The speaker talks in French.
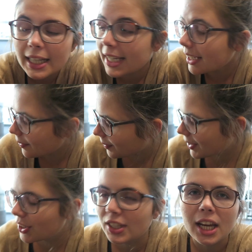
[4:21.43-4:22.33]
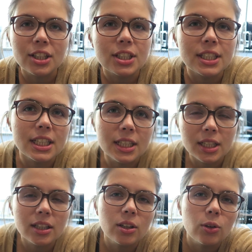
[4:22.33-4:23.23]
Et j'ai acheté
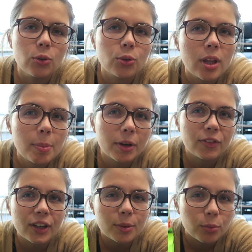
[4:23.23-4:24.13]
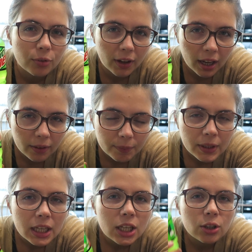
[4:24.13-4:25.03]
le soda préféré de mon frère
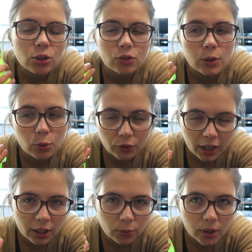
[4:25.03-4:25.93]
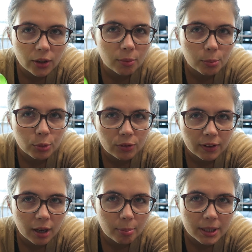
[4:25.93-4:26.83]
je vais lui offrir à Noël. Normalement, il
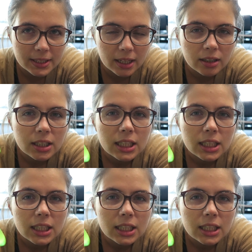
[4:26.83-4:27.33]
verra pas ça.